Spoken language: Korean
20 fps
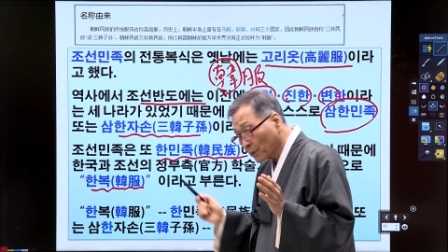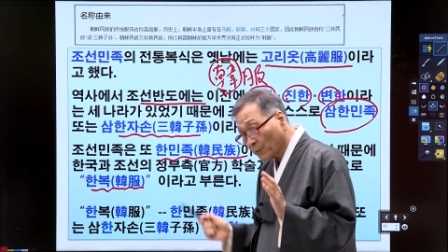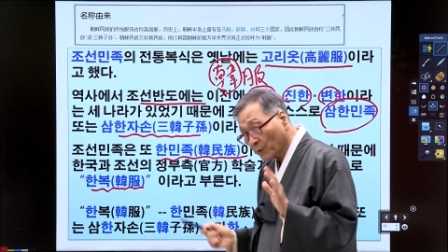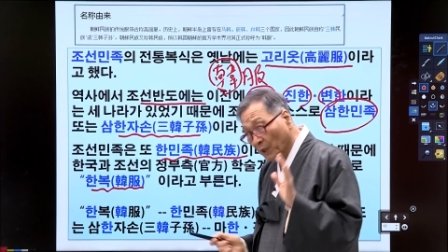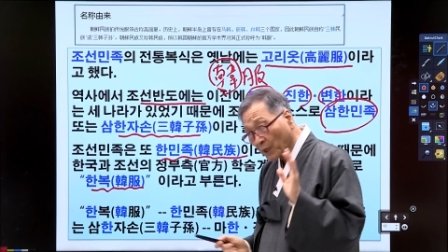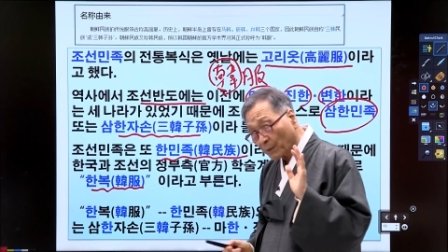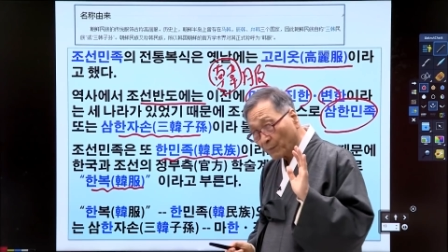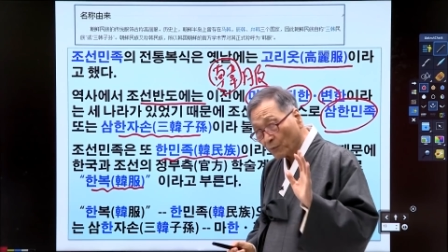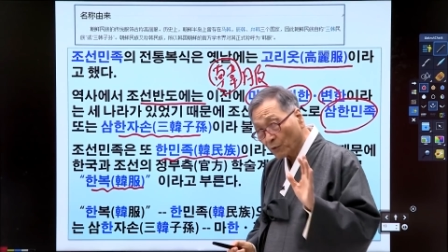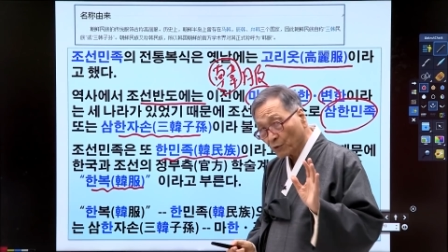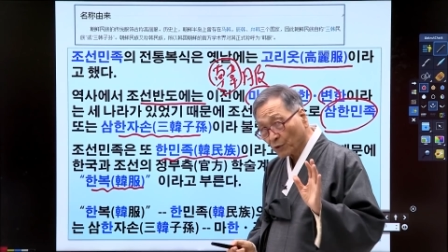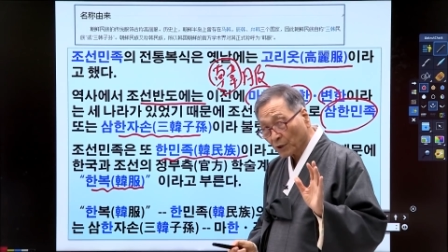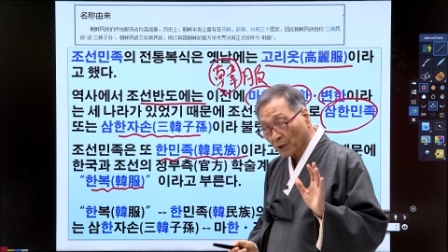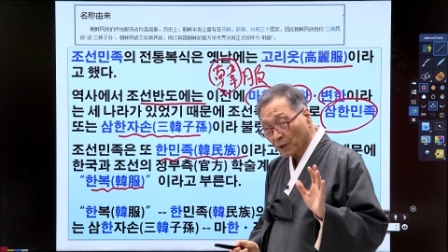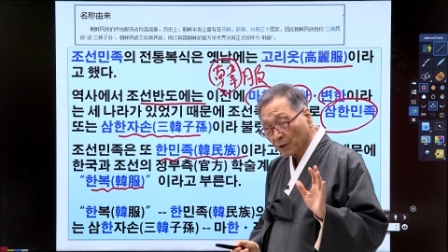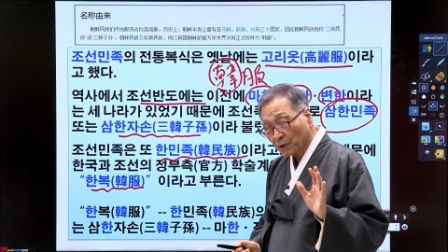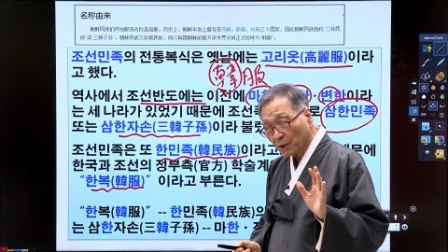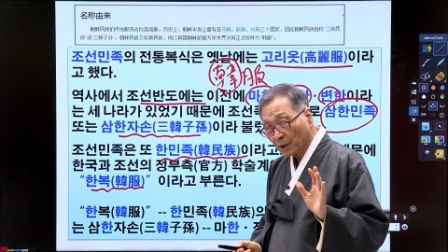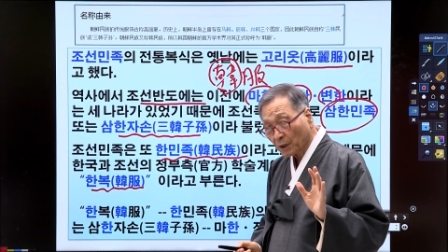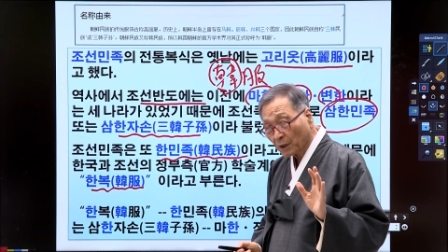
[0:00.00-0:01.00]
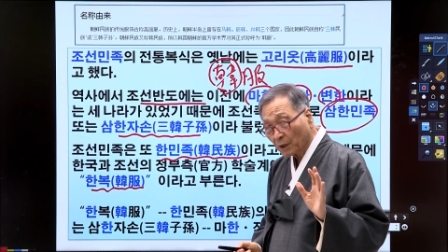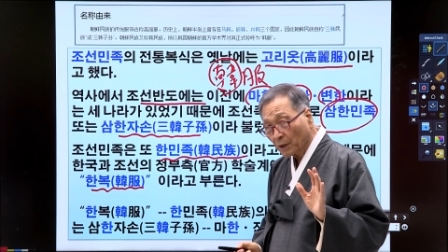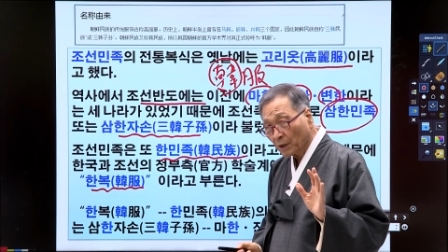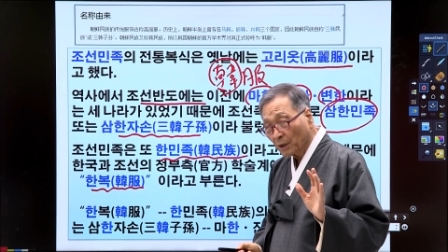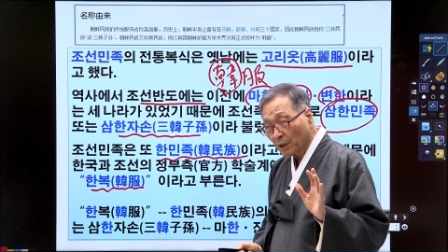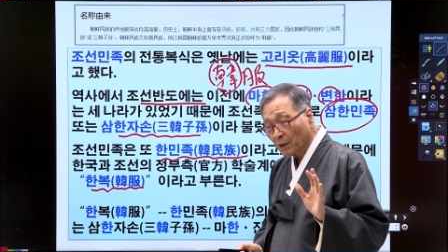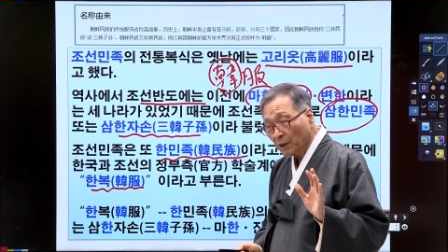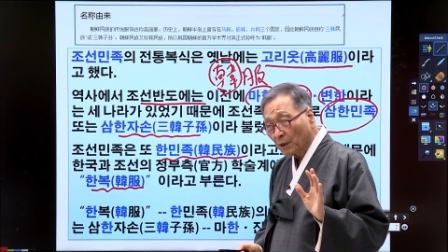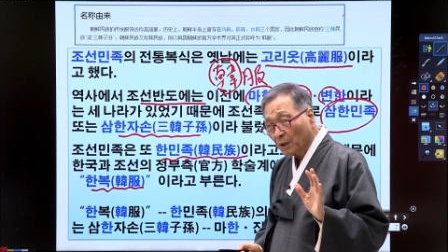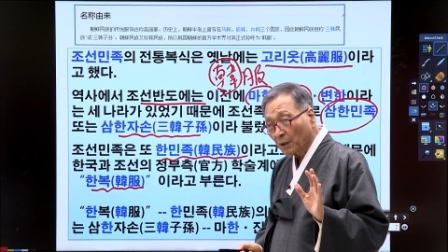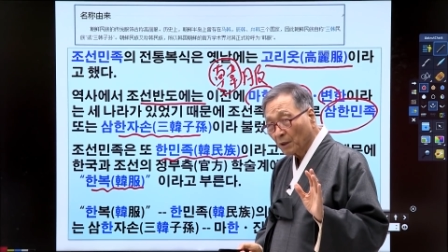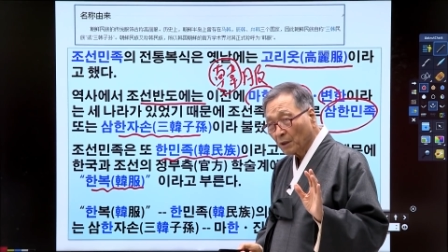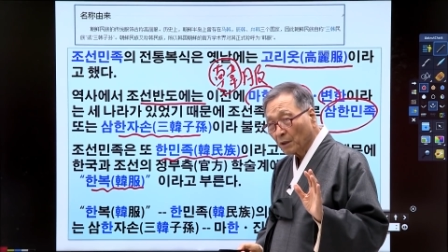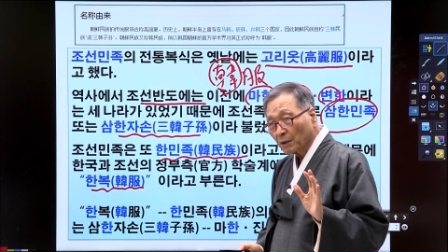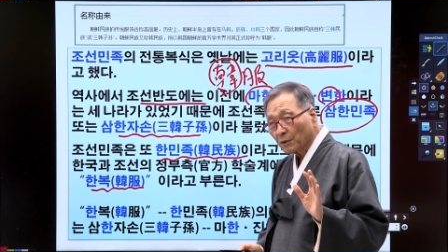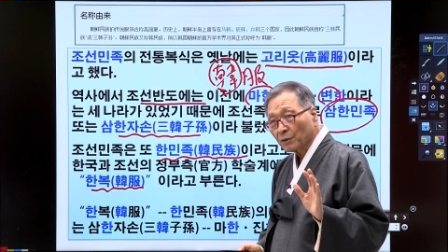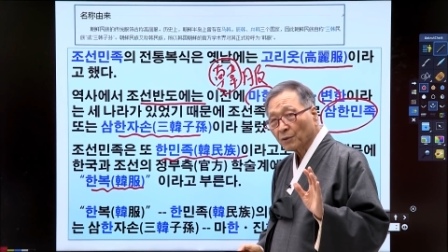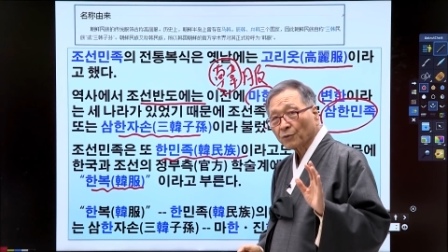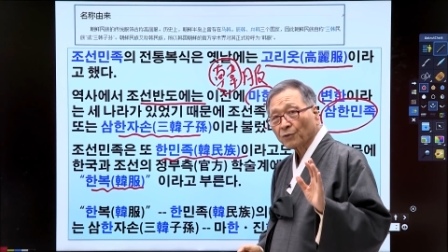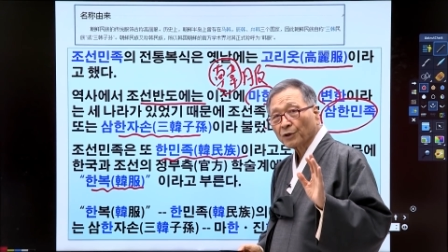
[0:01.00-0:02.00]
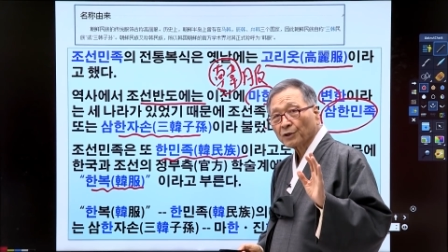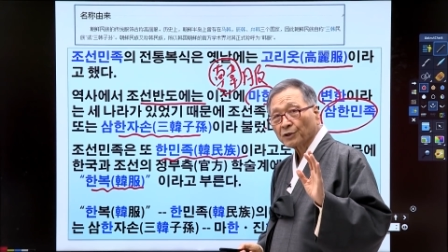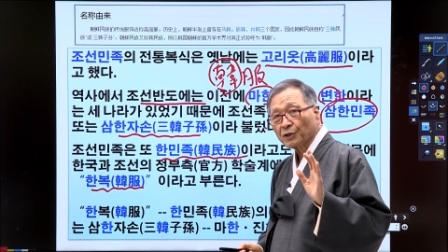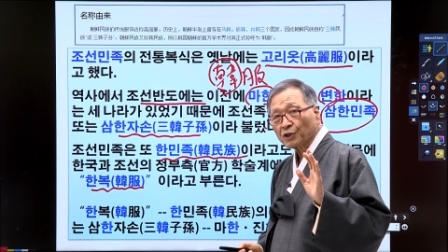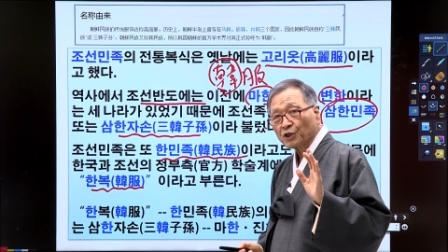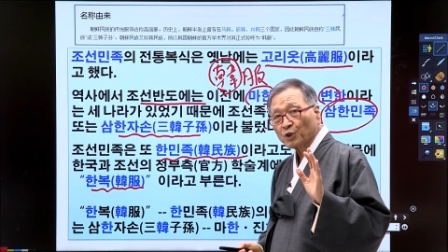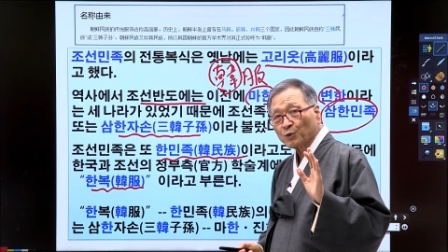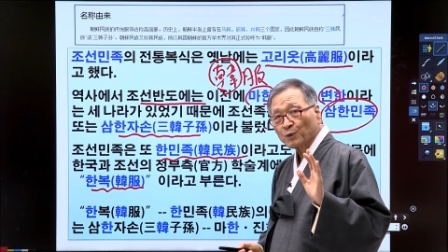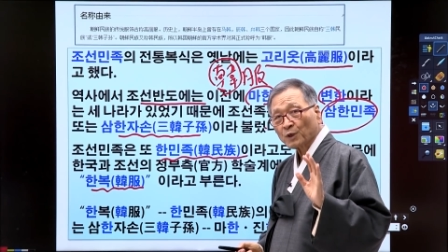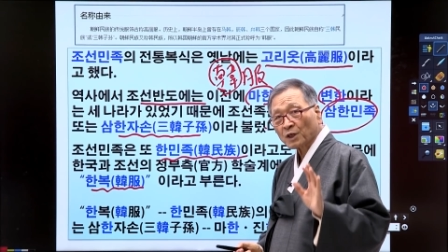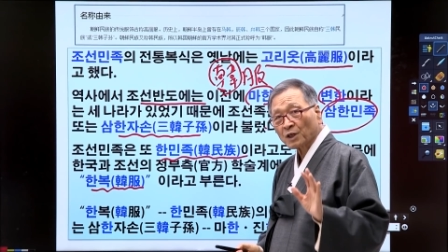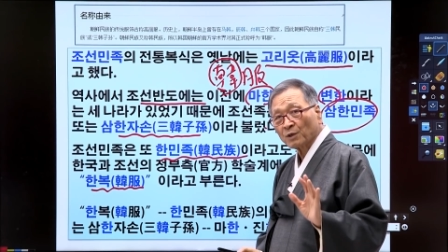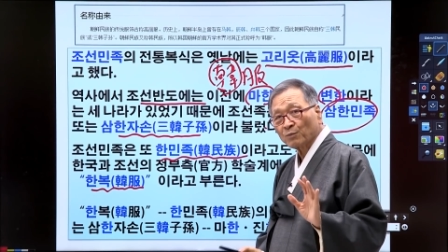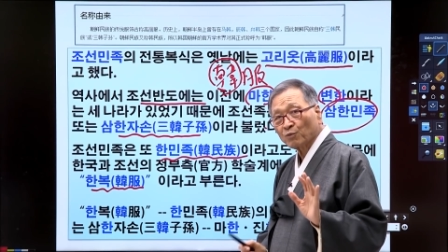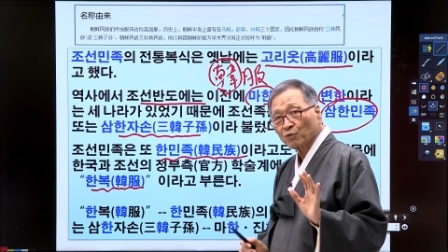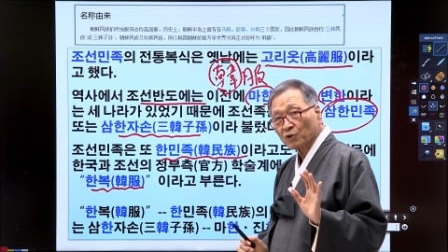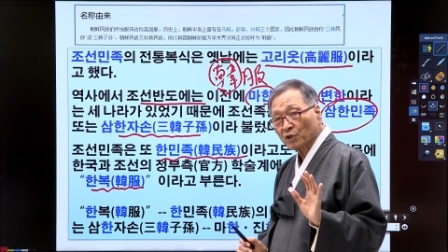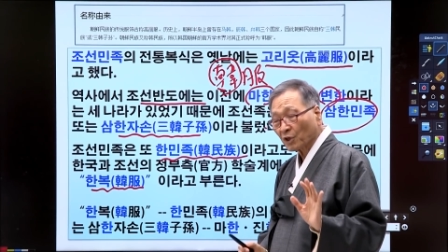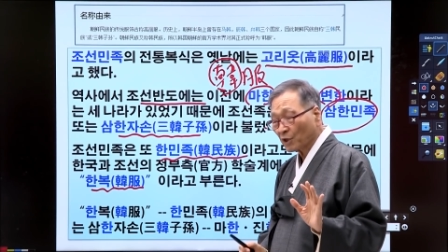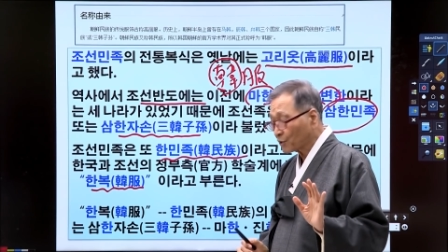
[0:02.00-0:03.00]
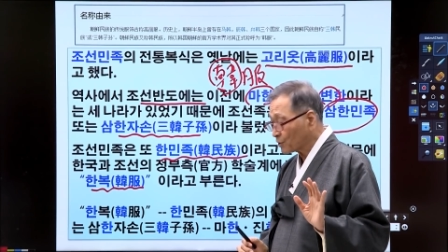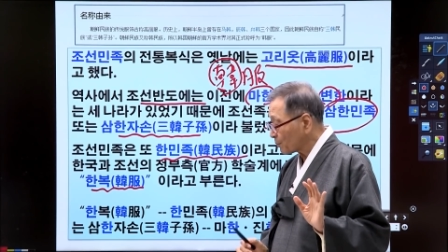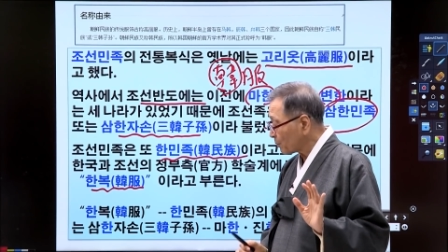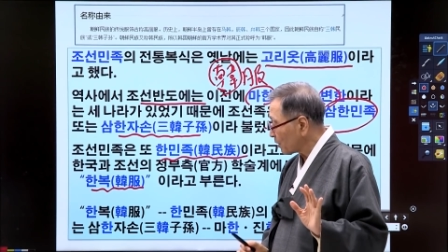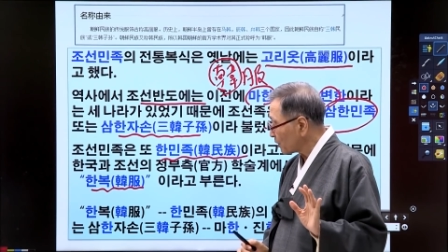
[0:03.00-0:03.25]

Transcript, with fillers: 때문에 한복이라고 했다. 이거 굉장히 심각한 문제가 여기서